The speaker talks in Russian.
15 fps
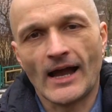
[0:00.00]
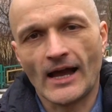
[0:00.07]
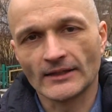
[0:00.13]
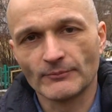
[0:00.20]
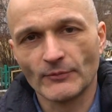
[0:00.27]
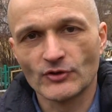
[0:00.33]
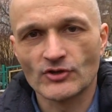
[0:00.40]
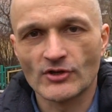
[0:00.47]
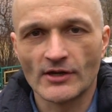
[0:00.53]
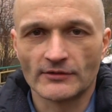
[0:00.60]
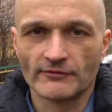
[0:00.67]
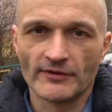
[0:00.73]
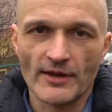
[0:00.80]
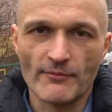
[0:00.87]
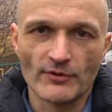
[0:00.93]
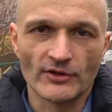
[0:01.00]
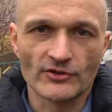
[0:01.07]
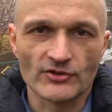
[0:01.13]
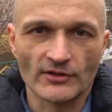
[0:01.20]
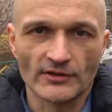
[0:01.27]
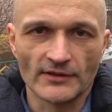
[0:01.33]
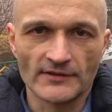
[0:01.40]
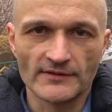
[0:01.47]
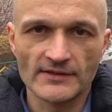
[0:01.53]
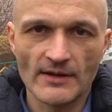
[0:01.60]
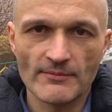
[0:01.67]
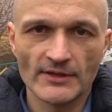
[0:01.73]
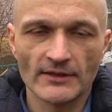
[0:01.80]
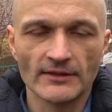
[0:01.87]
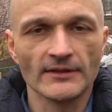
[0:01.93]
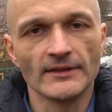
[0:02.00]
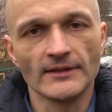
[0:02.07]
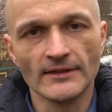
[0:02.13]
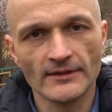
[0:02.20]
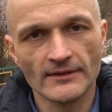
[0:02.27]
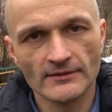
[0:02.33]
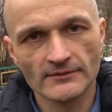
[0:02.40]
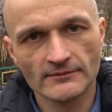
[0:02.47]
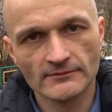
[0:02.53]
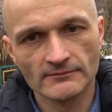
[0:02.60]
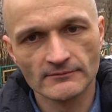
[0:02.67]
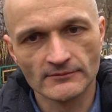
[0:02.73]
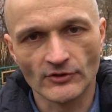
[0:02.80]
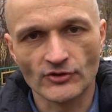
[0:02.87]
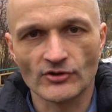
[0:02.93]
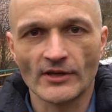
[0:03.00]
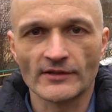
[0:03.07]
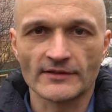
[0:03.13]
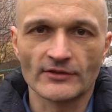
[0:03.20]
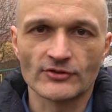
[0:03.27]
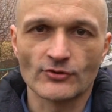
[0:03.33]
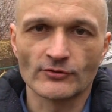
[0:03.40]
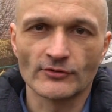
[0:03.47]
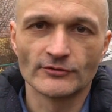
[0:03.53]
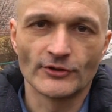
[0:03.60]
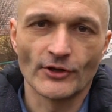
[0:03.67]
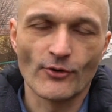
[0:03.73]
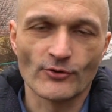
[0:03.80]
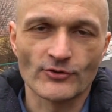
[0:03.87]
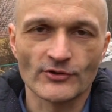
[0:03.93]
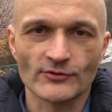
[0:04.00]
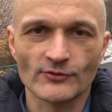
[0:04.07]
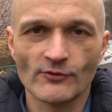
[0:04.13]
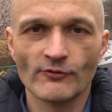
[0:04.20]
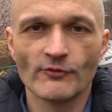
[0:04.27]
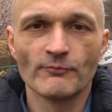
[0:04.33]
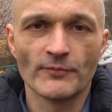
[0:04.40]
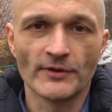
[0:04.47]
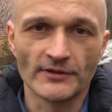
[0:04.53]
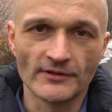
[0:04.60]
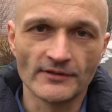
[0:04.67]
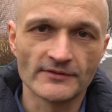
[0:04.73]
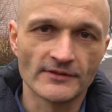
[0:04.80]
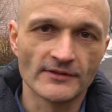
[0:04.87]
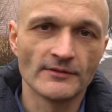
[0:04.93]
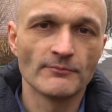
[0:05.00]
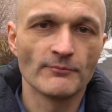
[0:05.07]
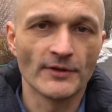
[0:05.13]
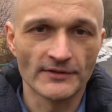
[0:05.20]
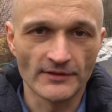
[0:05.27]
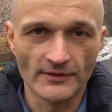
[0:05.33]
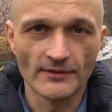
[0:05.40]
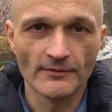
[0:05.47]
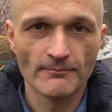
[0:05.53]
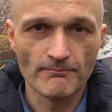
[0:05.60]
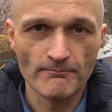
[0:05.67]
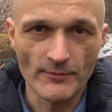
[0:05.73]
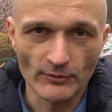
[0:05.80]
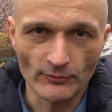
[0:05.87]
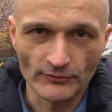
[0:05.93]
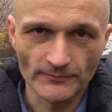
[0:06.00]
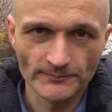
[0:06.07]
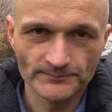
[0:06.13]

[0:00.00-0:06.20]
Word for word: Отмечает время начала экзамена и начинается отсчет 3 часов 55 минут.